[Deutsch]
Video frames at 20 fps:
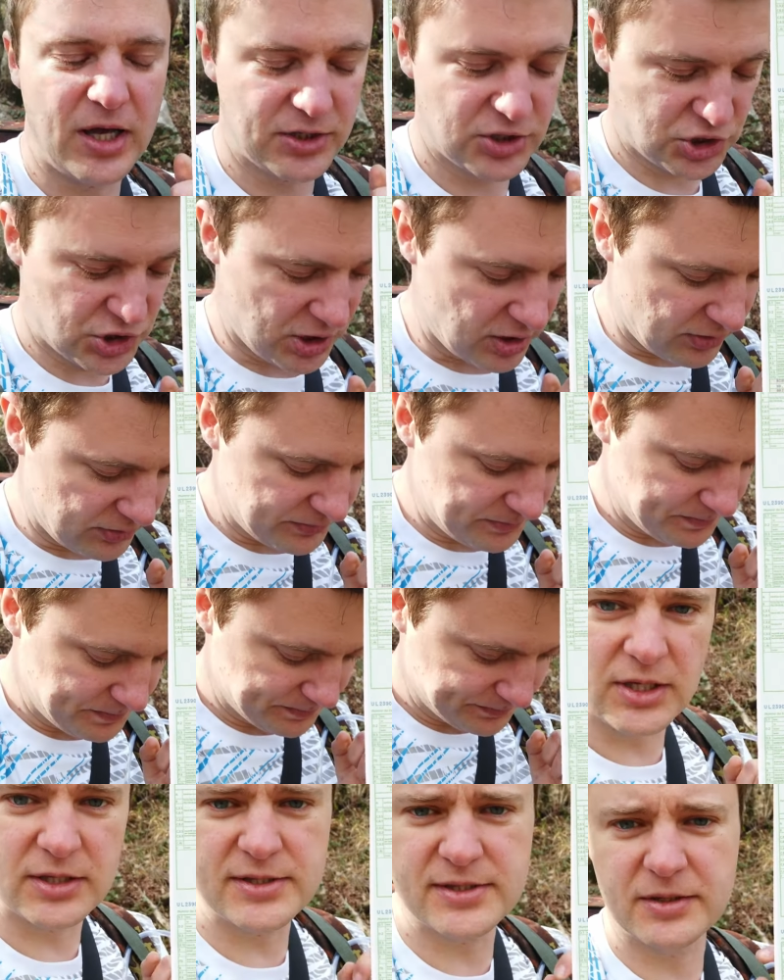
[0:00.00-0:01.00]
anschauen.
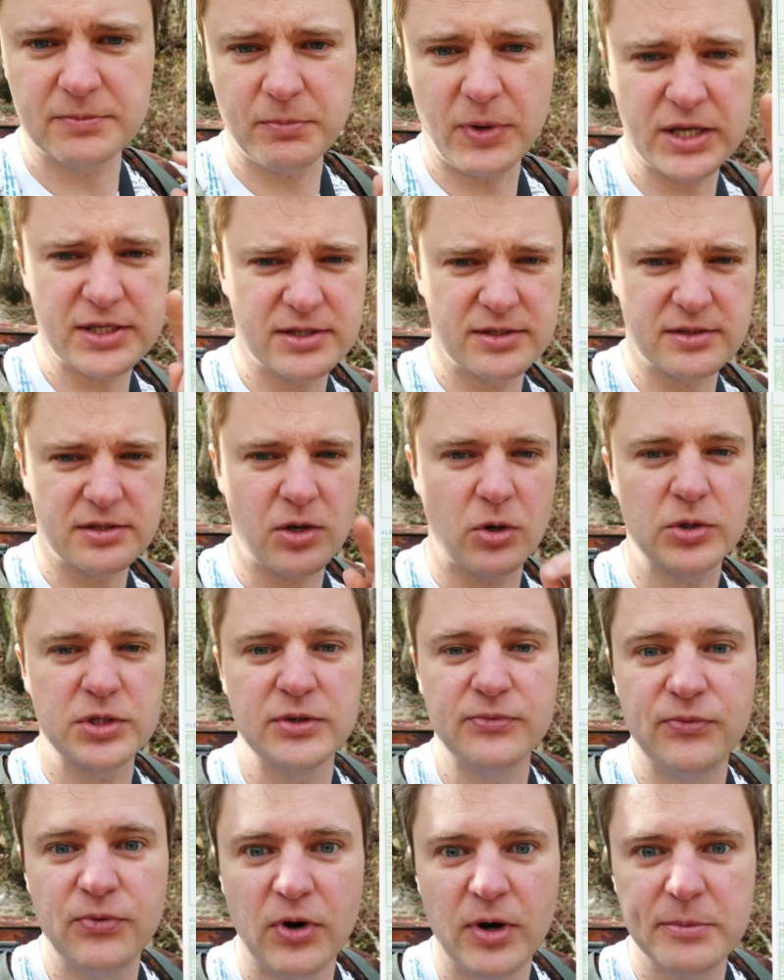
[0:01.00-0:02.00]
Dort sind meistens auch
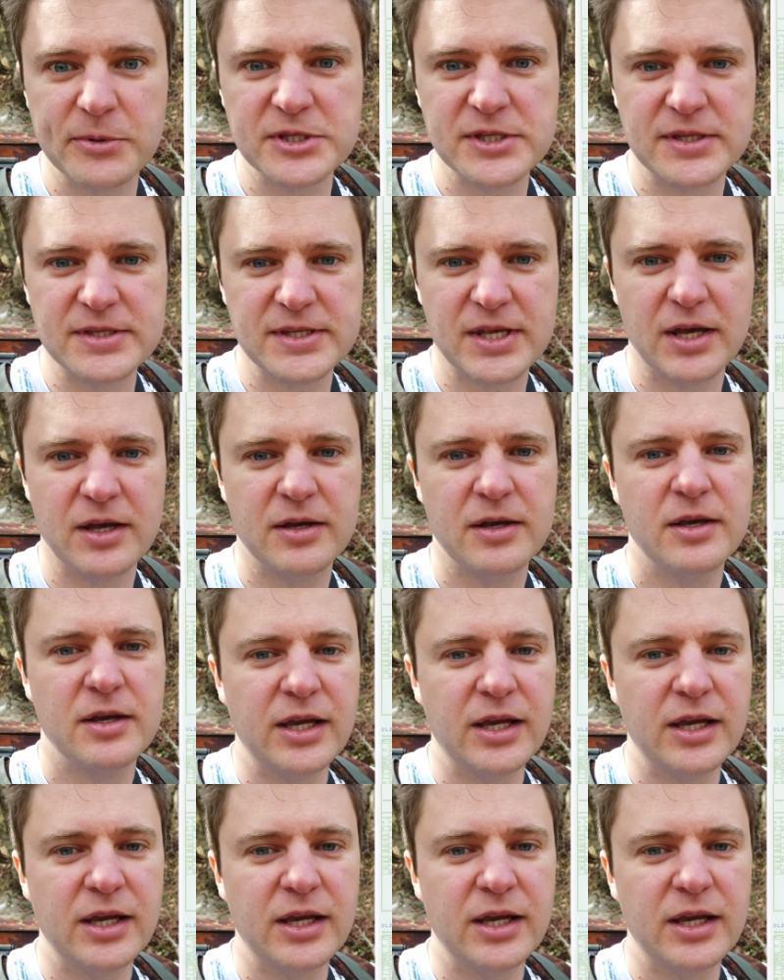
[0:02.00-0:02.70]
die Vorbesitzer